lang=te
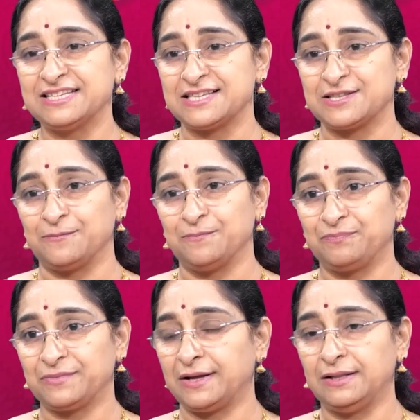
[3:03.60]
వేసేస్తాం
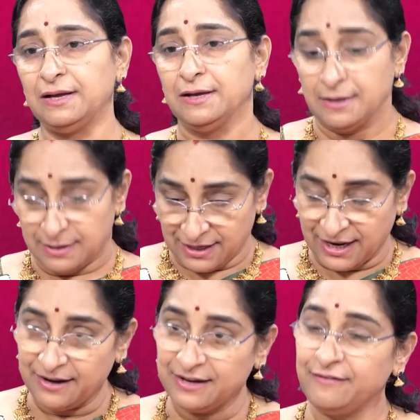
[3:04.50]
కదా
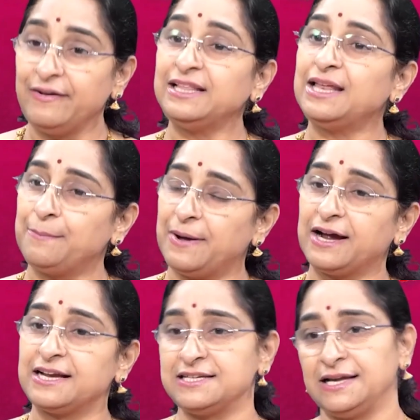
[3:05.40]
నివేదన
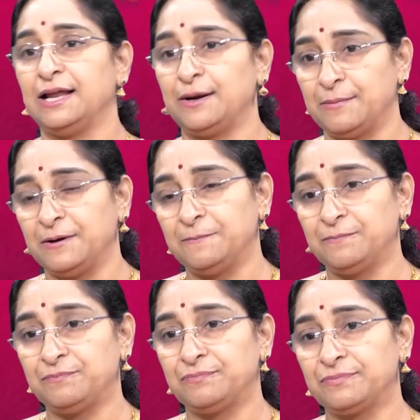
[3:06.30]
బాగా చేయాలమ్మా
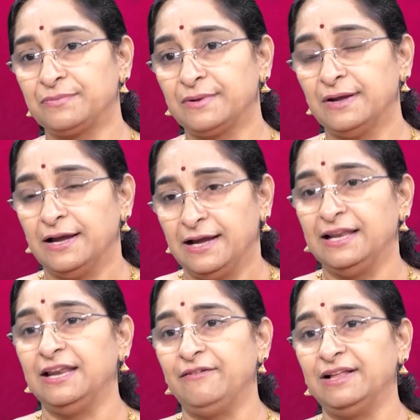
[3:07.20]

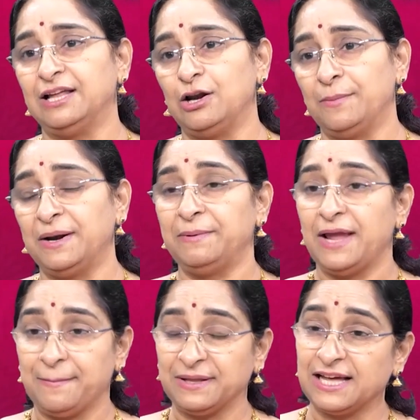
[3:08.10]
ఈ నివేదనలో మనం
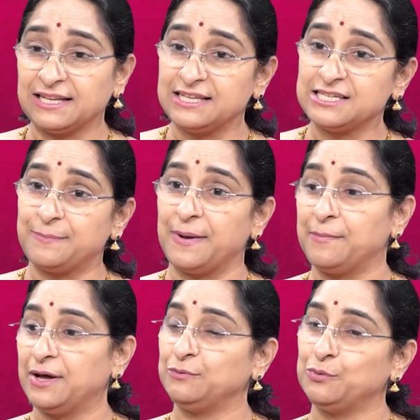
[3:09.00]
ఏ పదార్థం
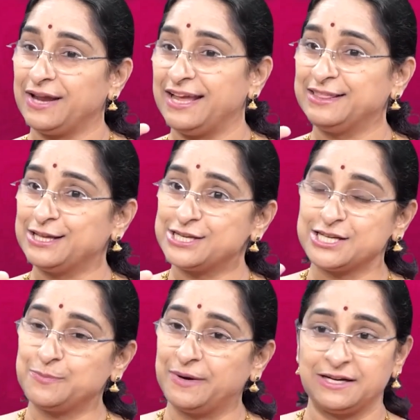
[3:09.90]
చెప్పామో అది ఊరికి ఇంత
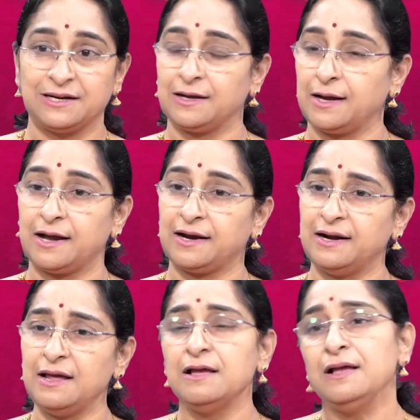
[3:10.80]
చేసి పెట్టడం
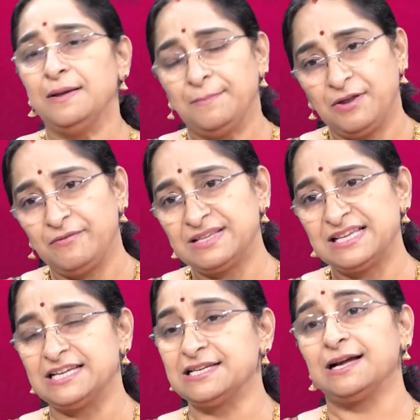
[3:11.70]
కాకుండా మీరు
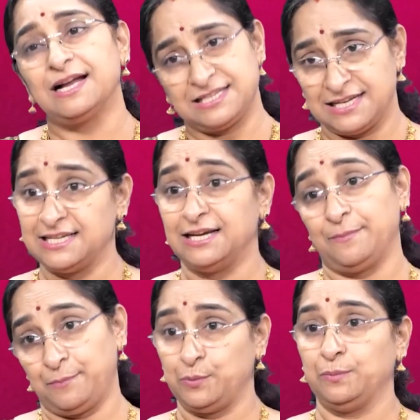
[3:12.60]
విశేషంగా
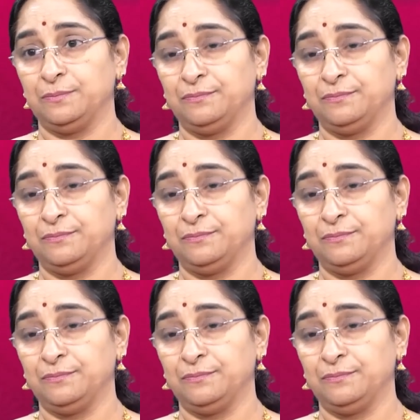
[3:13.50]
చేసేటప్పుడు